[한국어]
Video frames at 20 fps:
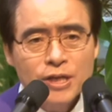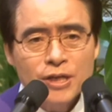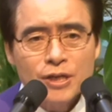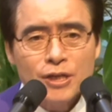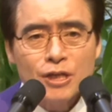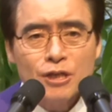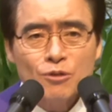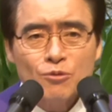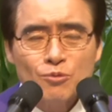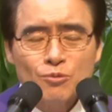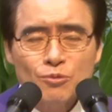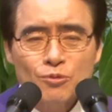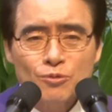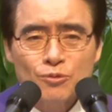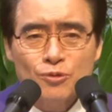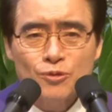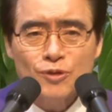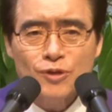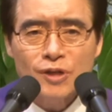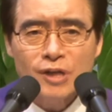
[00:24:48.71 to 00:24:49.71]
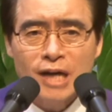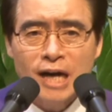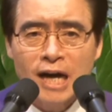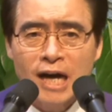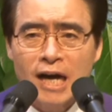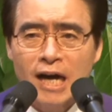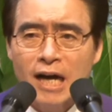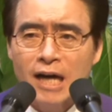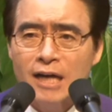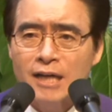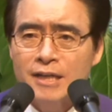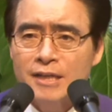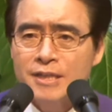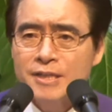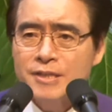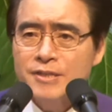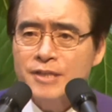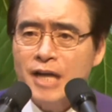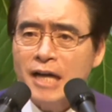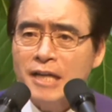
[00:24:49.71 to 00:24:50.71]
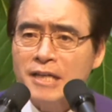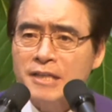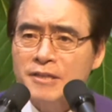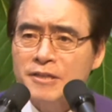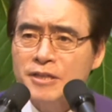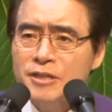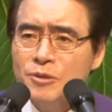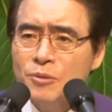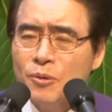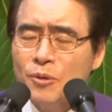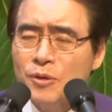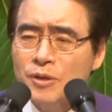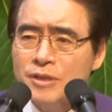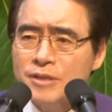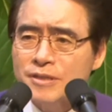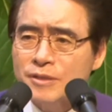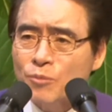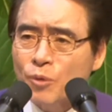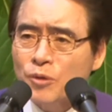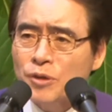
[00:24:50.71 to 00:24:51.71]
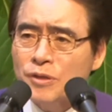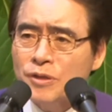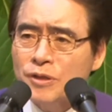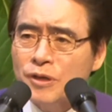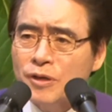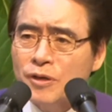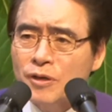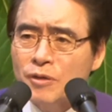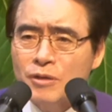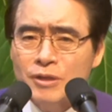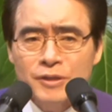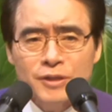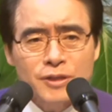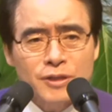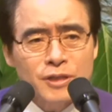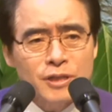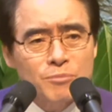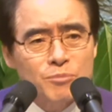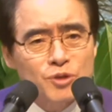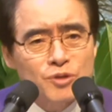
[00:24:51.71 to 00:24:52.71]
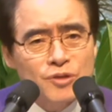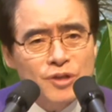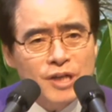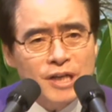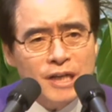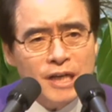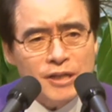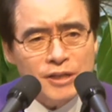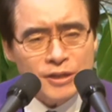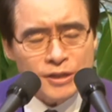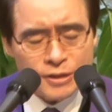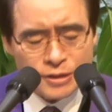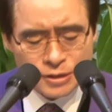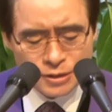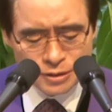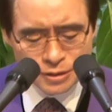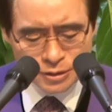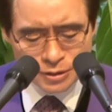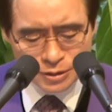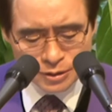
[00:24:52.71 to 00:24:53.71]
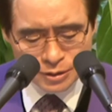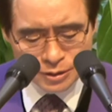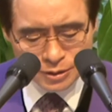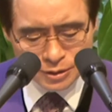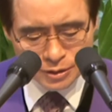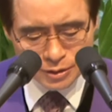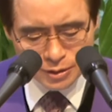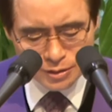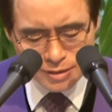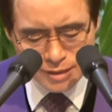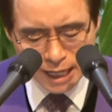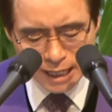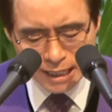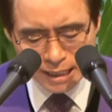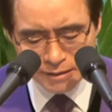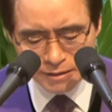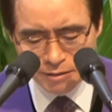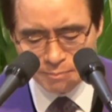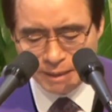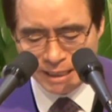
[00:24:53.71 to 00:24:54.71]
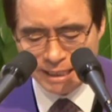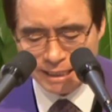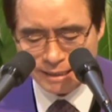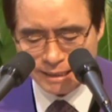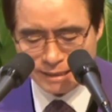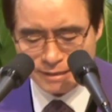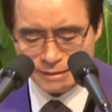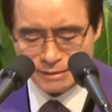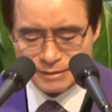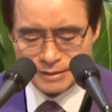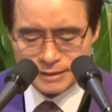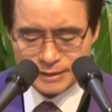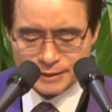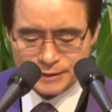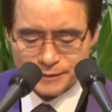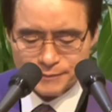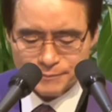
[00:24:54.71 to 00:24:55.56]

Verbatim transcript: 이 두 수녀가 자기들이 오히려 이분들에게 큰 사랑을 받았다는 거예요.